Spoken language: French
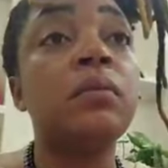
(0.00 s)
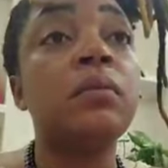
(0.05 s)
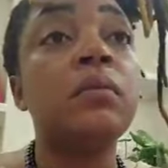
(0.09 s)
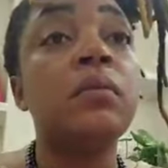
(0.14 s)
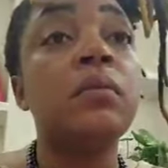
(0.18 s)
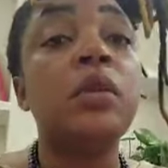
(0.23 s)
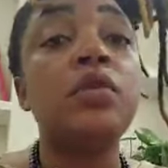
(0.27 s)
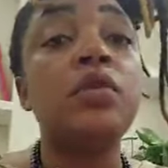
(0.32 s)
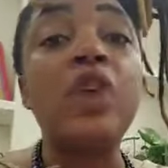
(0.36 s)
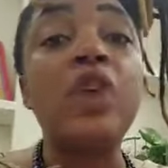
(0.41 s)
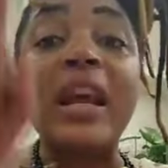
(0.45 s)

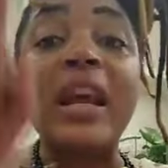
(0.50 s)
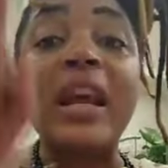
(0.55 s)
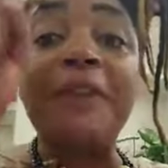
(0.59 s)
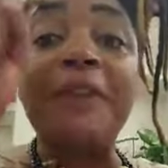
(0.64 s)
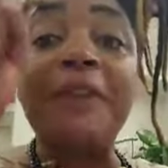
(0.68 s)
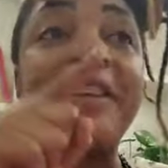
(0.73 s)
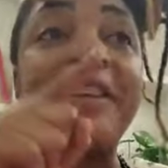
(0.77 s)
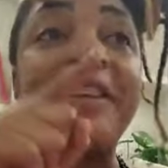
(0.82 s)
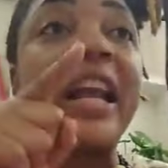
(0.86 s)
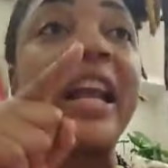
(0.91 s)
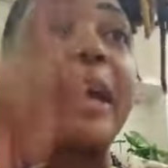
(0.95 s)
Tu as l'enfant
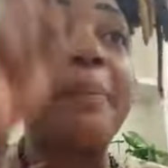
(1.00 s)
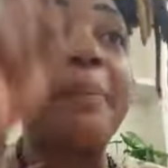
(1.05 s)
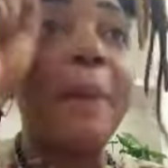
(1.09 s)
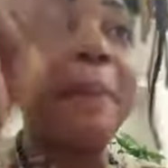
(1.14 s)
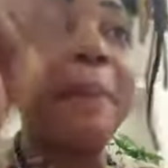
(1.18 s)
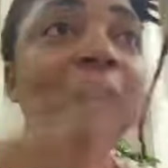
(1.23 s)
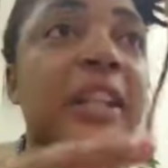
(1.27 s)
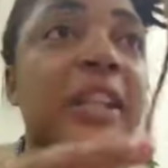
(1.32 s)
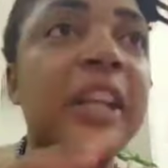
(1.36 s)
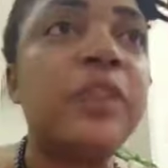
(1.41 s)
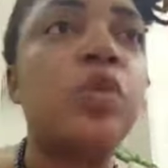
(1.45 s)
avec quelqu'un qui peut
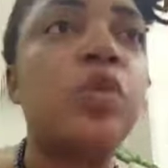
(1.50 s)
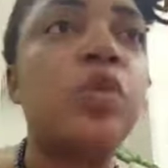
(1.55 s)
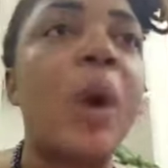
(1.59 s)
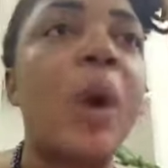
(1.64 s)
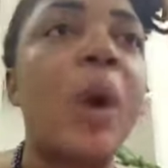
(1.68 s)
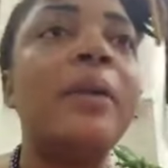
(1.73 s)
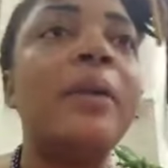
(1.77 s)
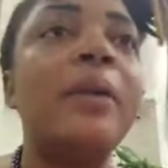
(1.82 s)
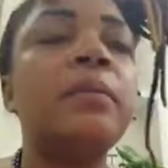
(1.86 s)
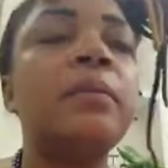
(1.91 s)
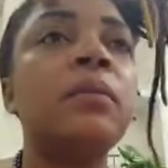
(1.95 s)
pratiquer sur
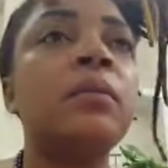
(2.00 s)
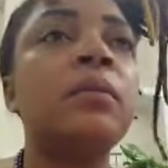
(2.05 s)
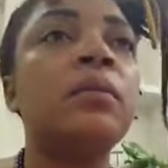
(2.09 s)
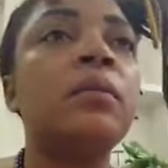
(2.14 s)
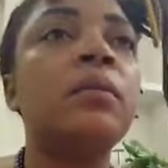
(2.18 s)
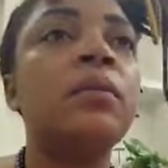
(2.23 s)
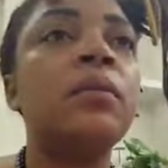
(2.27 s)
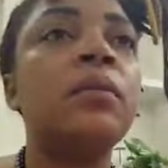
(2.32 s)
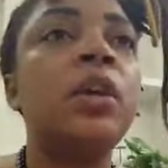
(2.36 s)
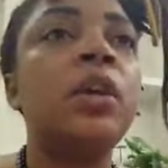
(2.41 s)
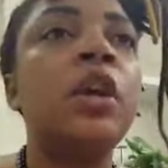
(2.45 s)
toi.
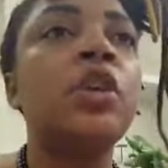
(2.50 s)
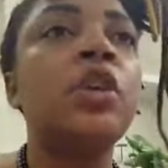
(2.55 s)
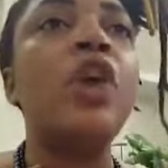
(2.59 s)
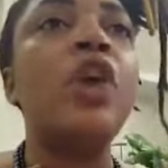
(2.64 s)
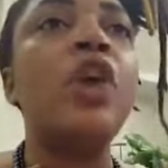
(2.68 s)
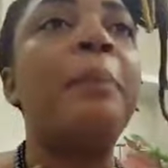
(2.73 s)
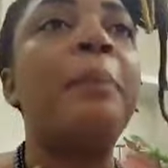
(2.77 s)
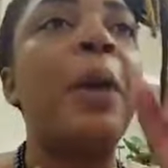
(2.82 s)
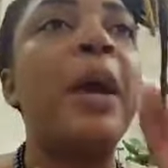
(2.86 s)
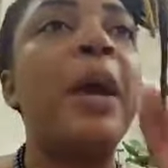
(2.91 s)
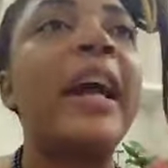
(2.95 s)
Tu
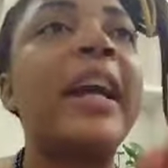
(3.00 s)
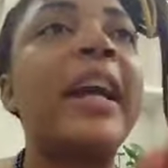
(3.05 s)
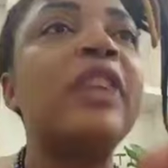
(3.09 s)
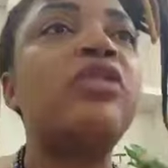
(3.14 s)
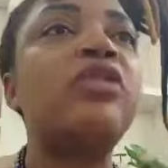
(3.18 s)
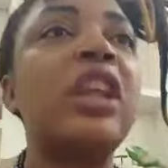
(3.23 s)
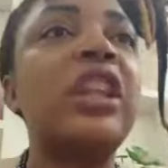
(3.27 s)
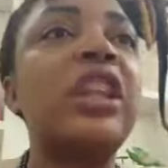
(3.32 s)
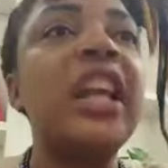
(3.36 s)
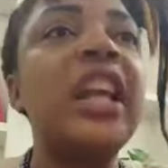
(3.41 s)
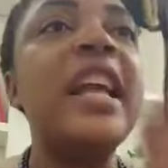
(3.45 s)
emploies quelqu'un, tu
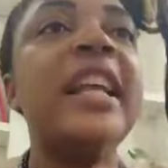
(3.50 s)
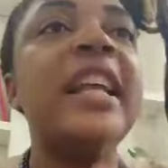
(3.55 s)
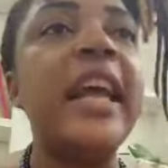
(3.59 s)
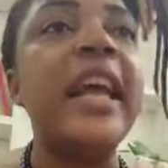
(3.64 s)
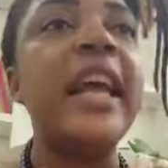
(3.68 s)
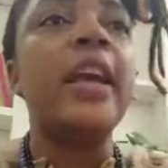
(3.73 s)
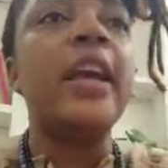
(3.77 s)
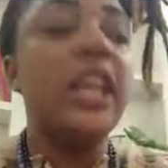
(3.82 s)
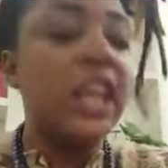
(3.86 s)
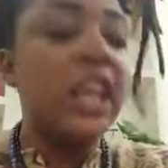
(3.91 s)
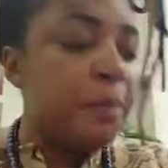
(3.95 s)
vas te
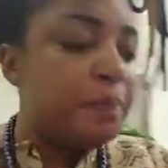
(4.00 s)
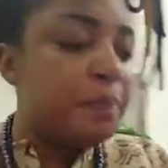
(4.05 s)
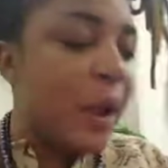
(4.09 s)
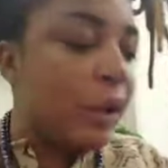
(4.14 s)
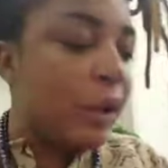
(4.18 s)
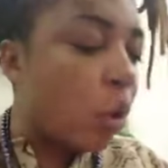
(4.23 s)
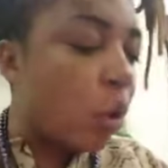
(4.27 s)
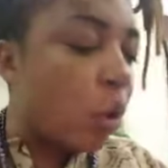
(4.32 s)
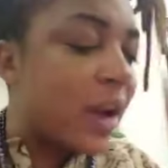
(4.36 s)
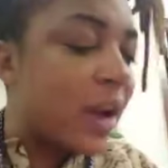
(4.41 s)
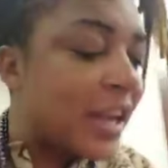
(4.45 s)
l'aider. Il prend
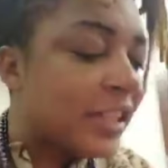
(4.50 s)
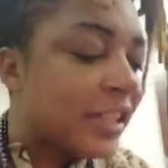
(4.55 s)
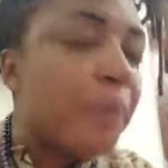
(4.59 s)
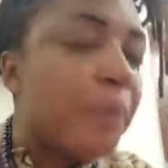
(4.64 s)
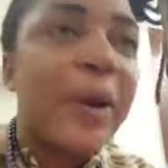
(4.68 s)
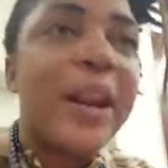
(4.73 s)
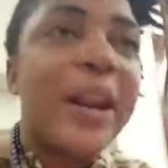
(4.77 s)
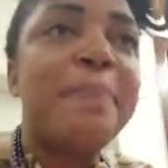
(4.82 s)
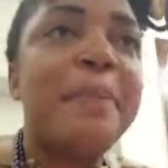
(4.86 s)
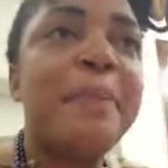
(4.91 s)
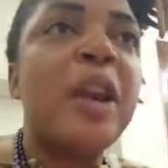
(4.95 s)
ton argent pour
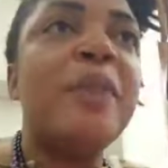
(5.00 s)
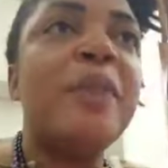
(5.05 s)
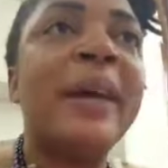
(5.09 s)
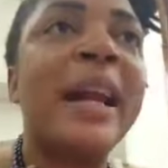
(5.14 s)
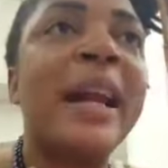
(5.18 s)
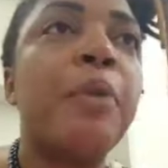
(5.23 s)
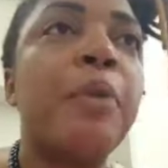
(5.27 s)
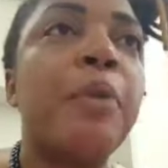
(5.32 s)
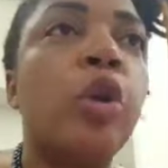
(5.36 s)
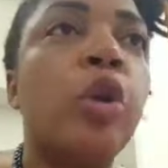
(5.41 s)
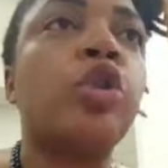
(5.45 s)
aller payer le malade
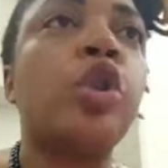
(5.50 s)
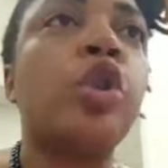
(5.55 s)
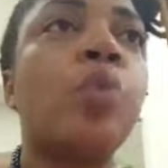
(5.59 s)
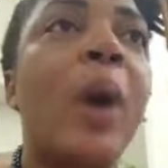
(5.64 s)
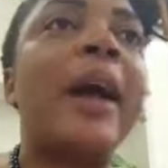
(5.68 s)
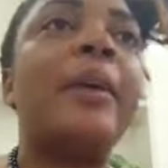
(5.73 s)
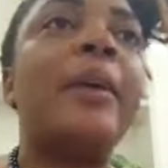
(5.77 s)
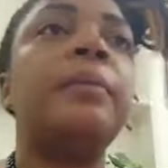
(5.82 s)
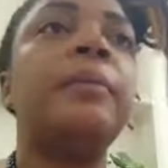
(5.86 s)
contre toi.